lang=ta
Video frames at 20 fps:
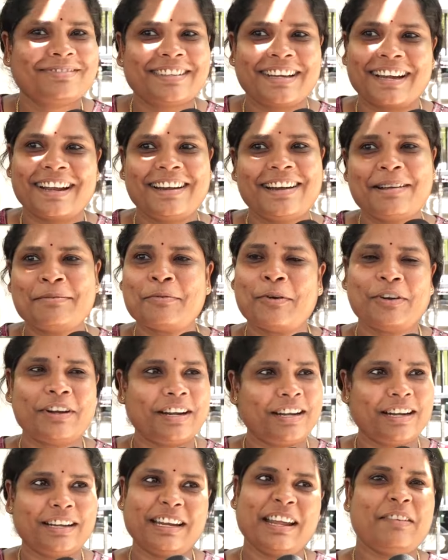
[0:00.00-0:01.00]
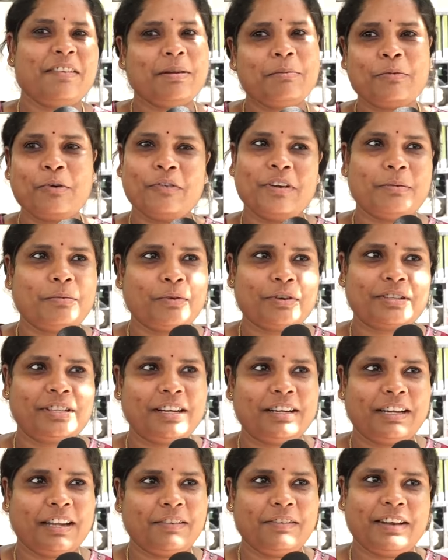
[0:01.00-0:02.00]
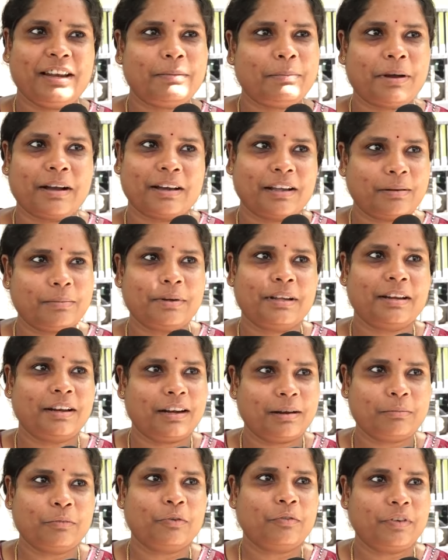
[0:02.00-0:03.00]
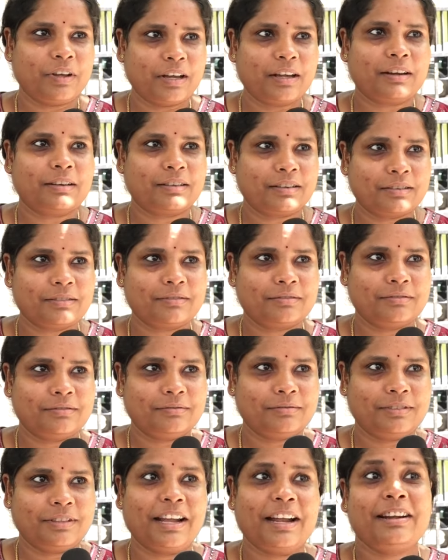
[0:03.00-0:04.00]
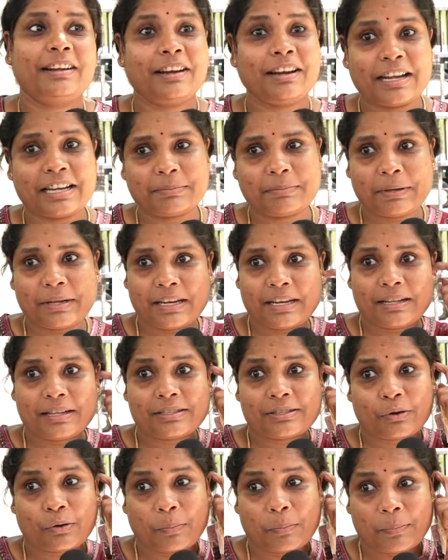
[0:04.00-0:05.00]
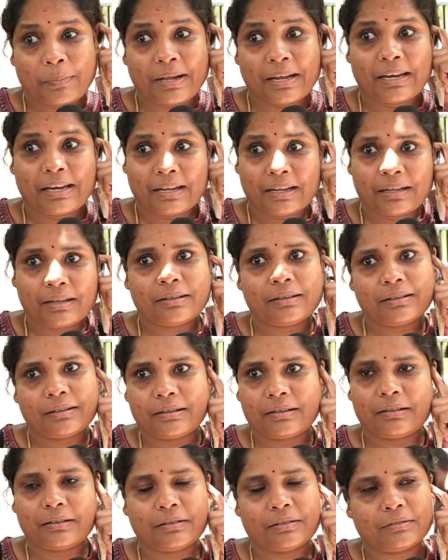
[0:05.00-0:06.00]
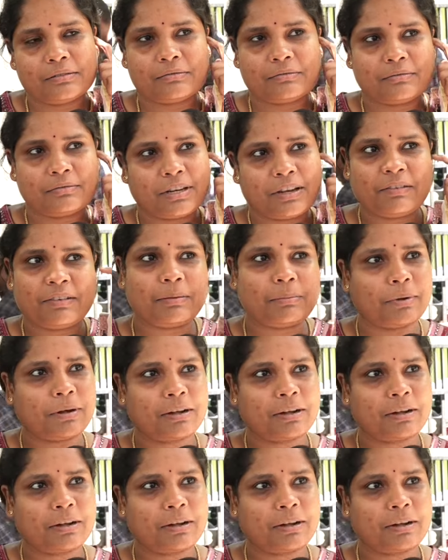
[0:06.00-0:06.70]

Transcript: செகண்ட் டைம் ஓடிடி டிவி மூவி மோஸ்ட்லி டிவியில் பார்க்குற மாதிரியான மூவியாக இருக்குது தேட்டர் எக்ஸ்பீரியன்ஸ் ரொம்ப இல்லை டிவியில்